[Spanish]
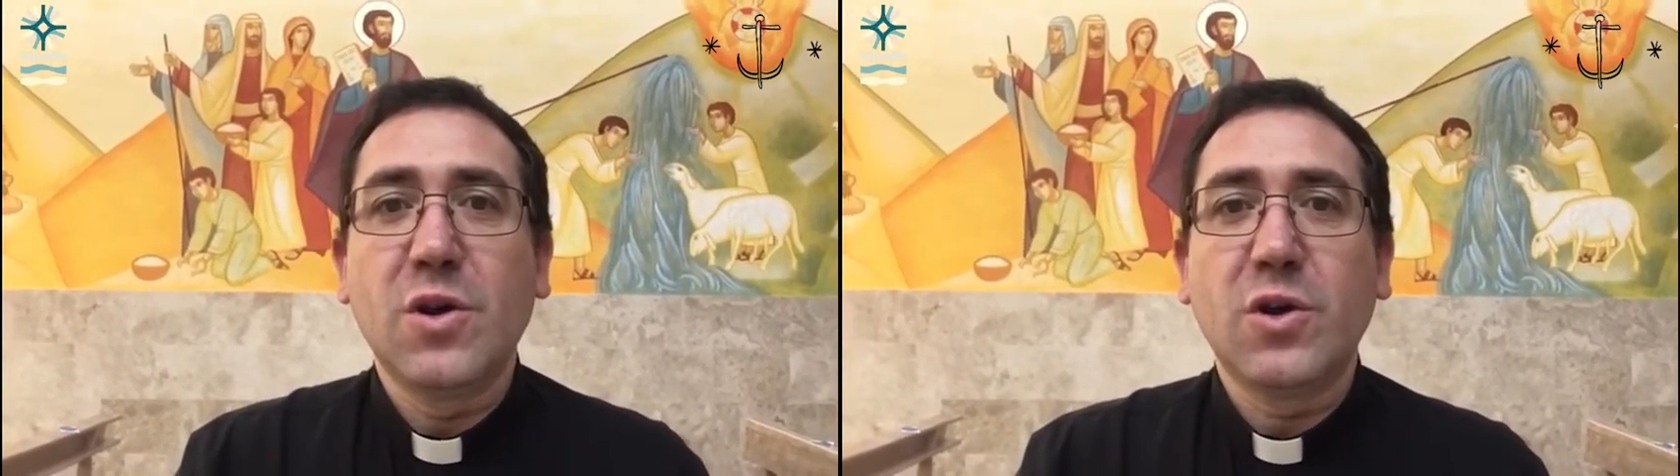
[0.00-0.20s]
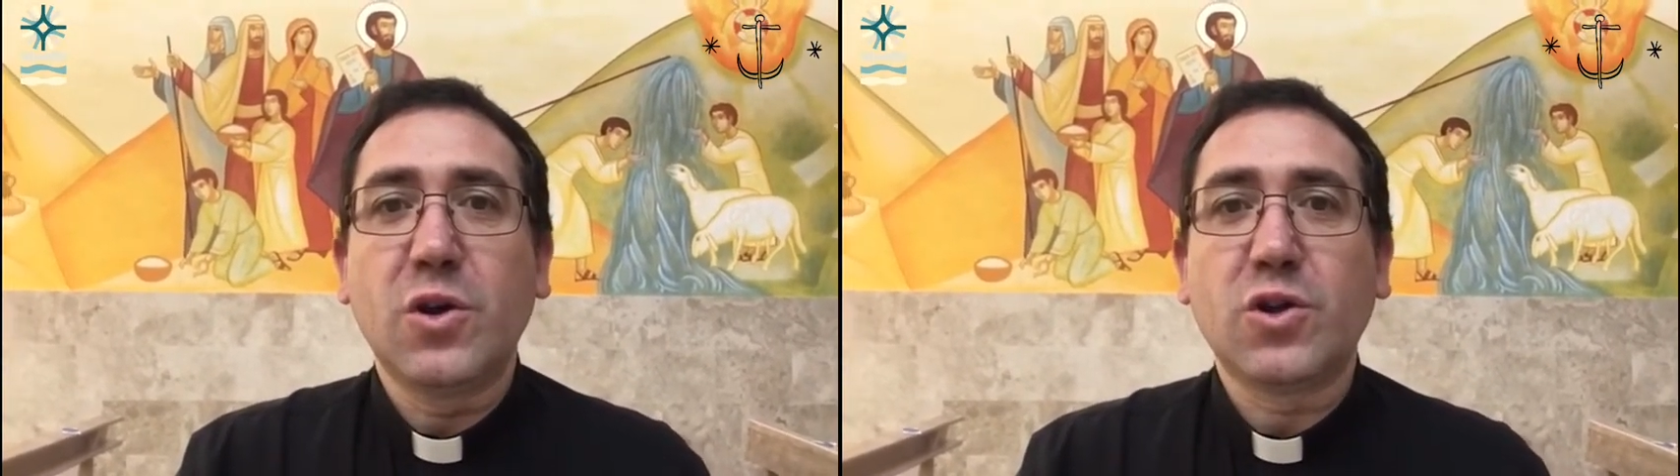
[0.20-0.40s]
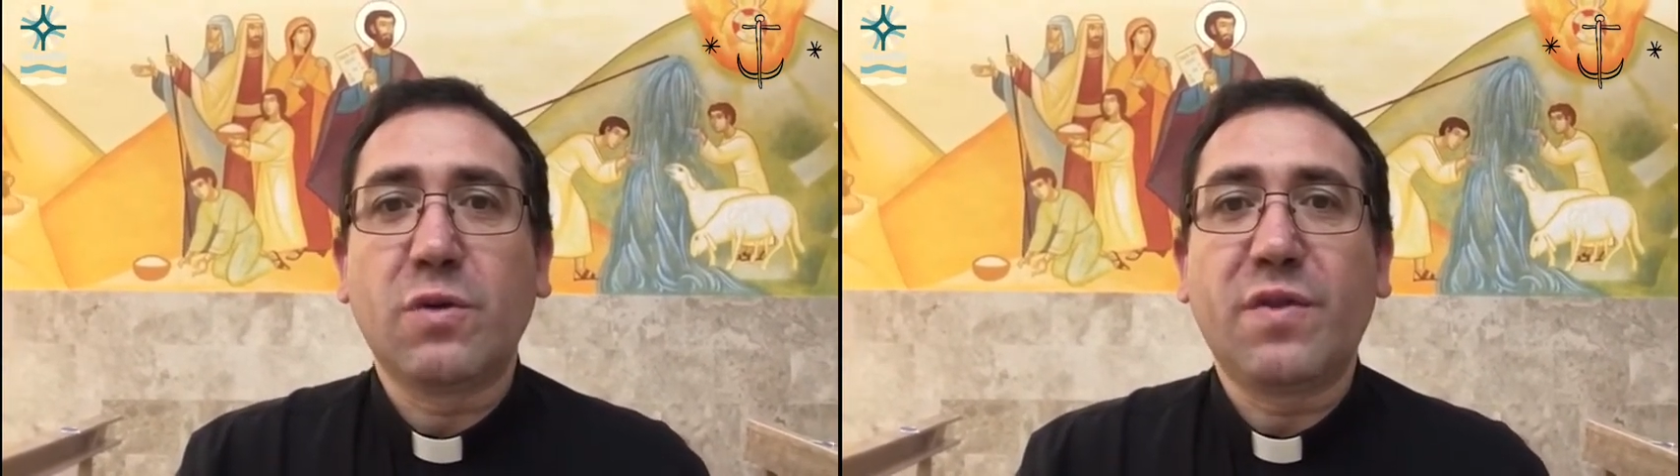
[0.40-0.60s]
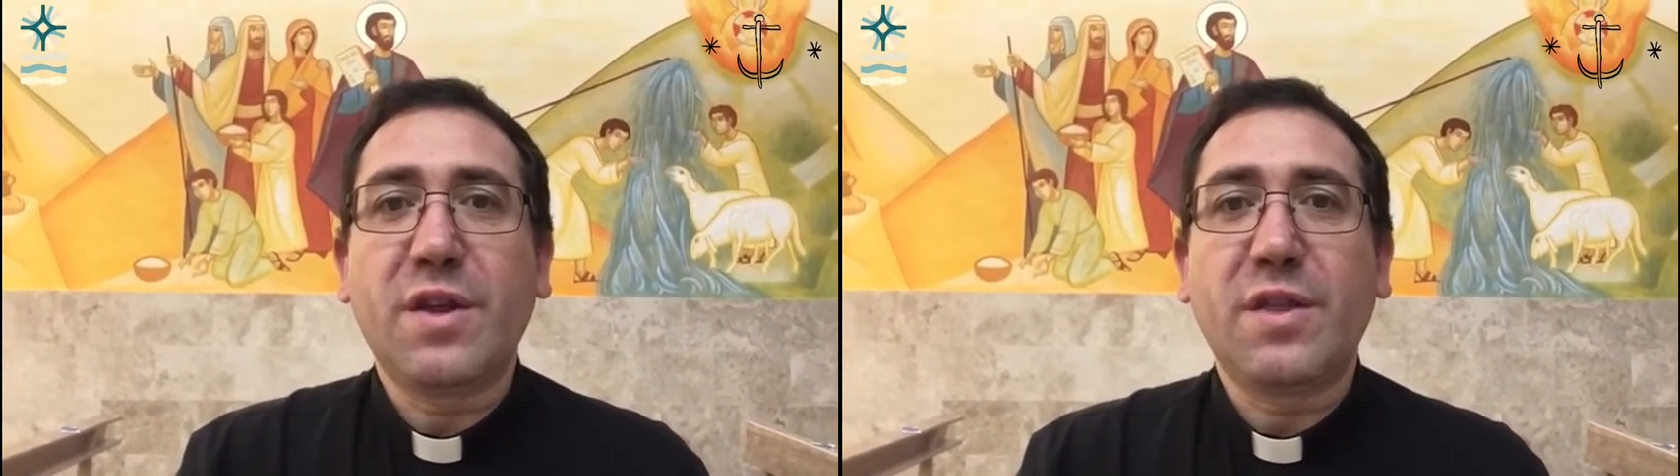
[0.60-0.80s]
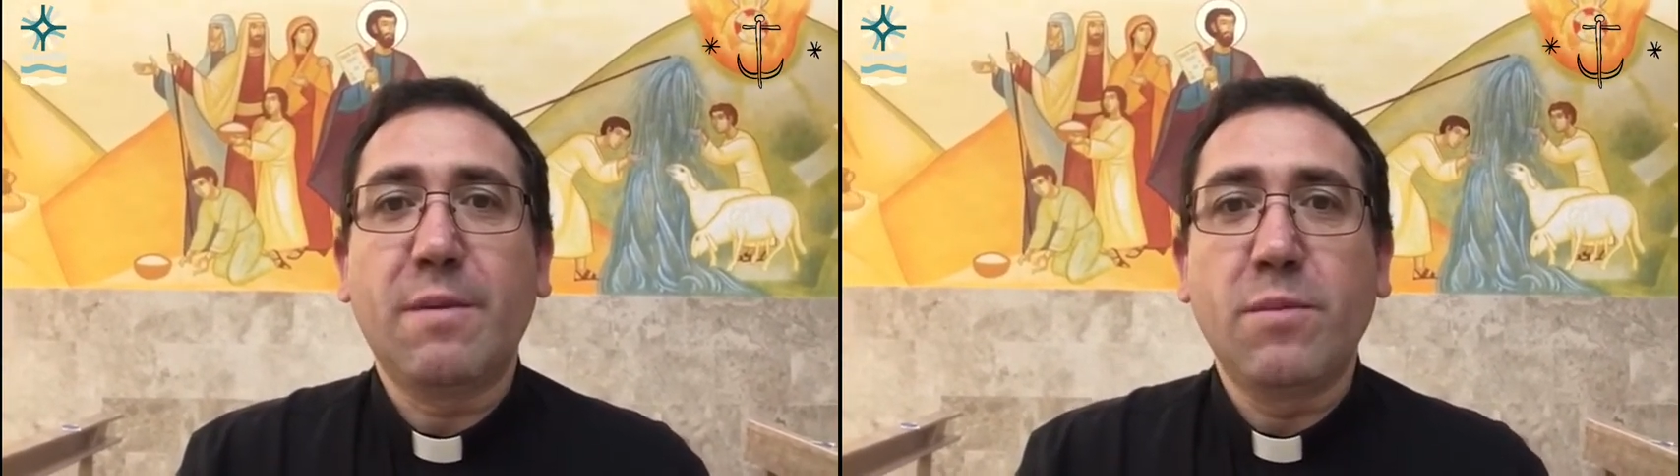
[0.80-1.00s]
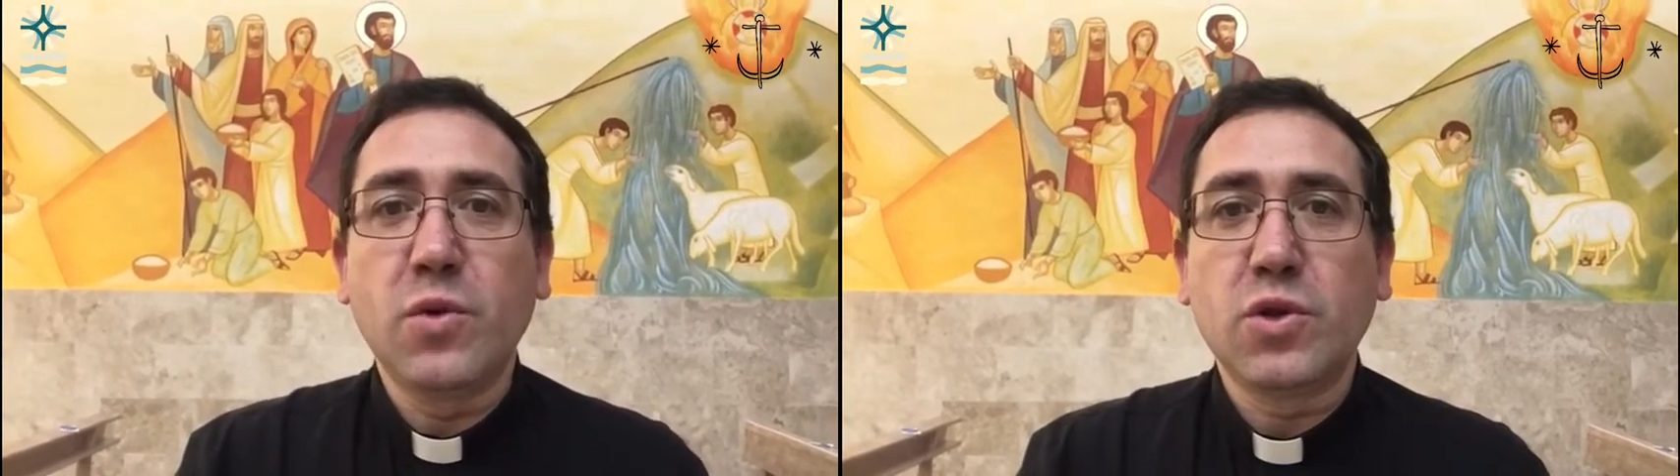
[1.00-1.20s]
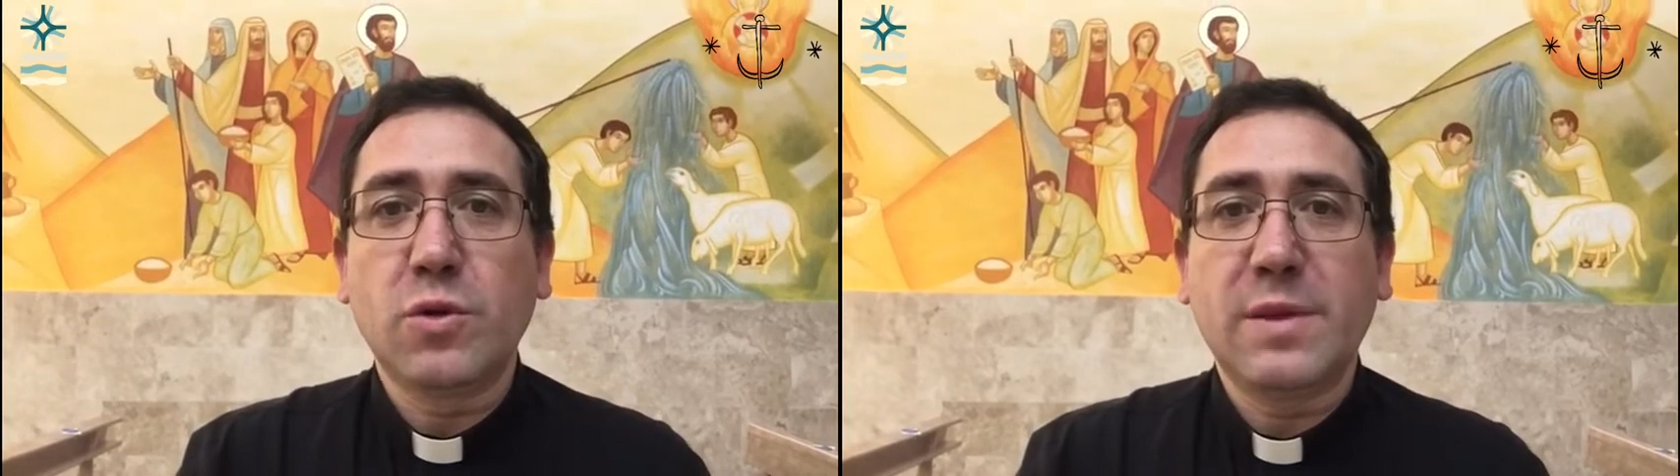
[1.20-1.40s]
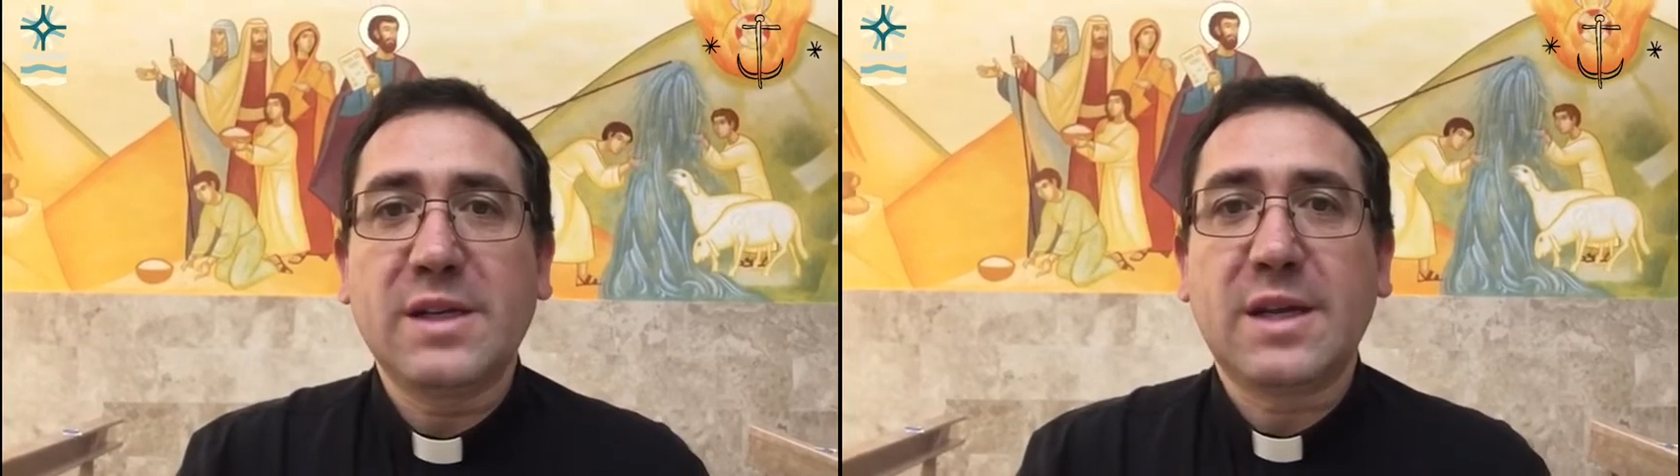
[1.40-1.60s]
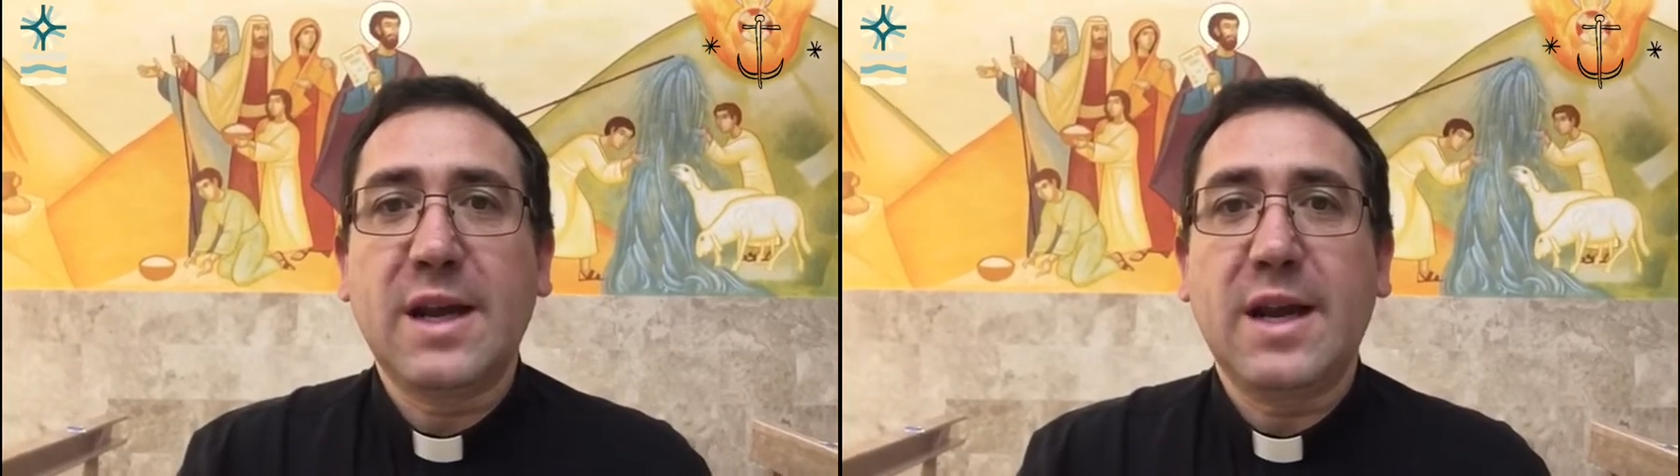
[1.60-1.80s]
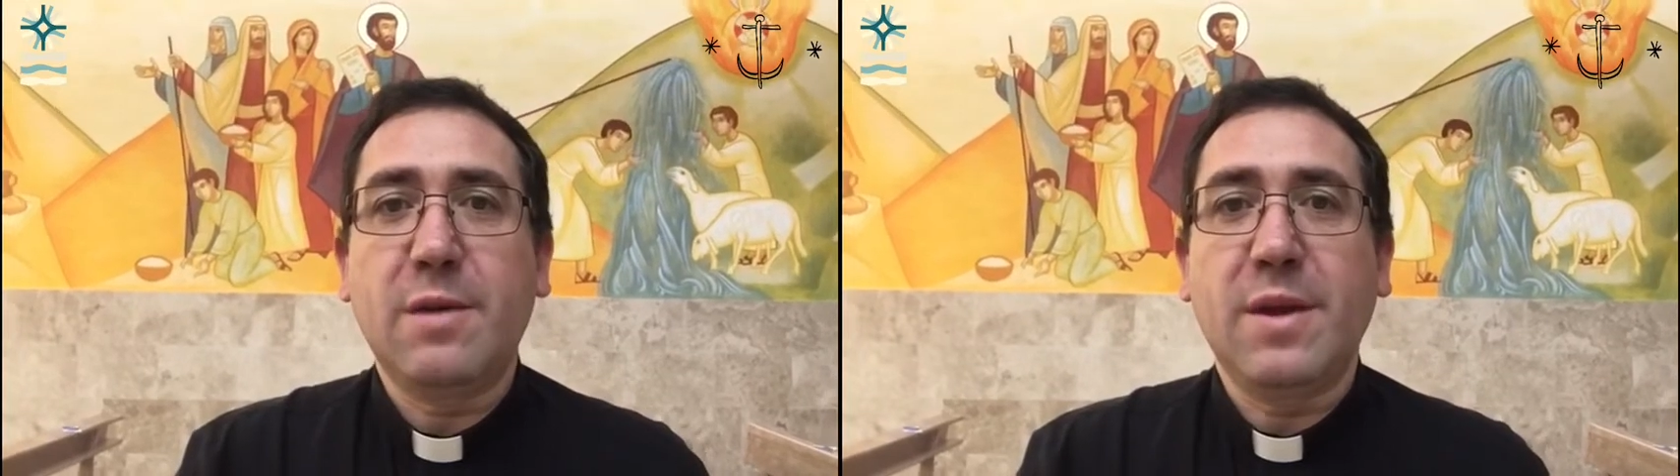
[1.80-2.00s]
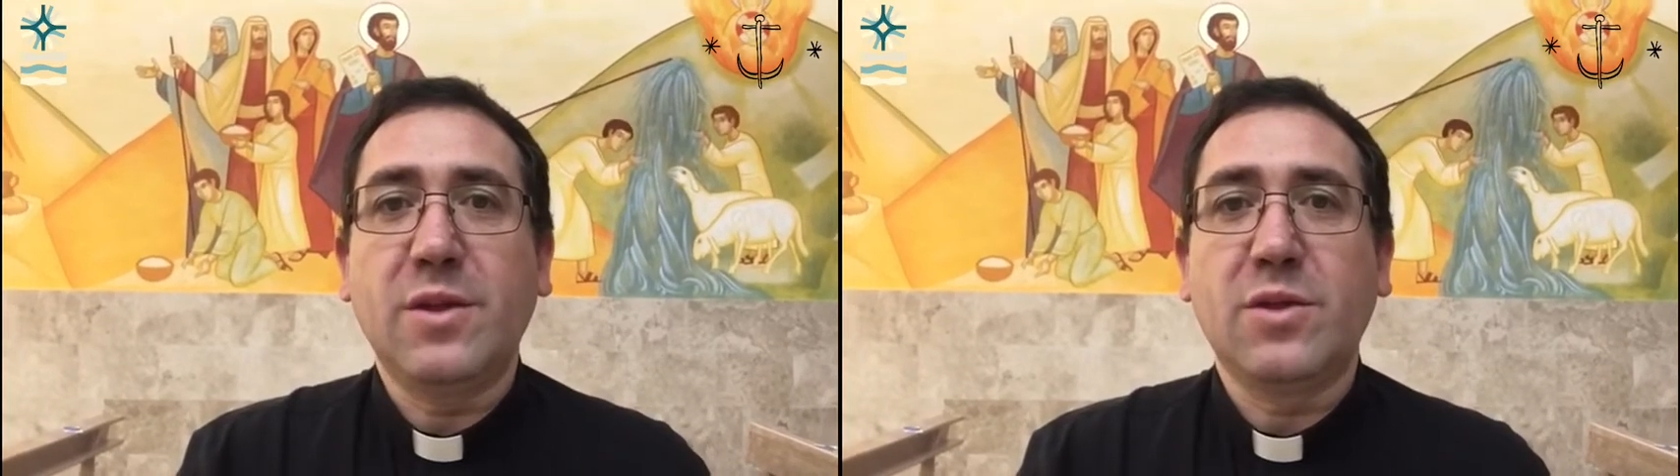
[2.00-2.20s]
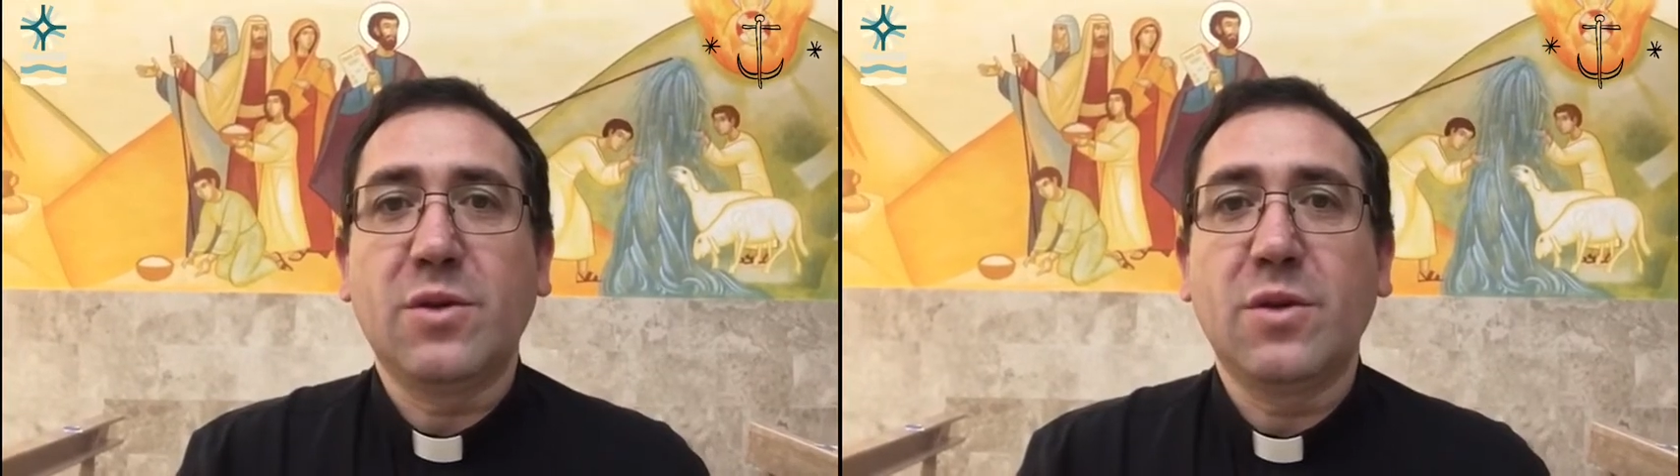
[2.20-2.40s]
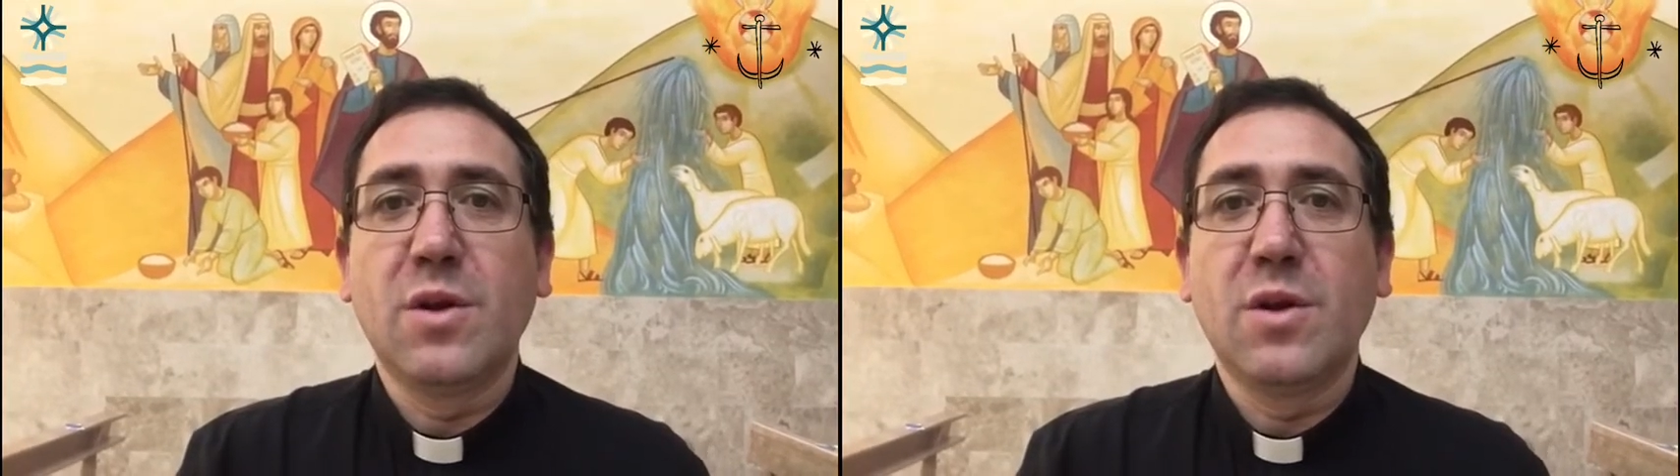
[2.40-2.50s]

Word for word: nos ofrece mucho más que el alimento,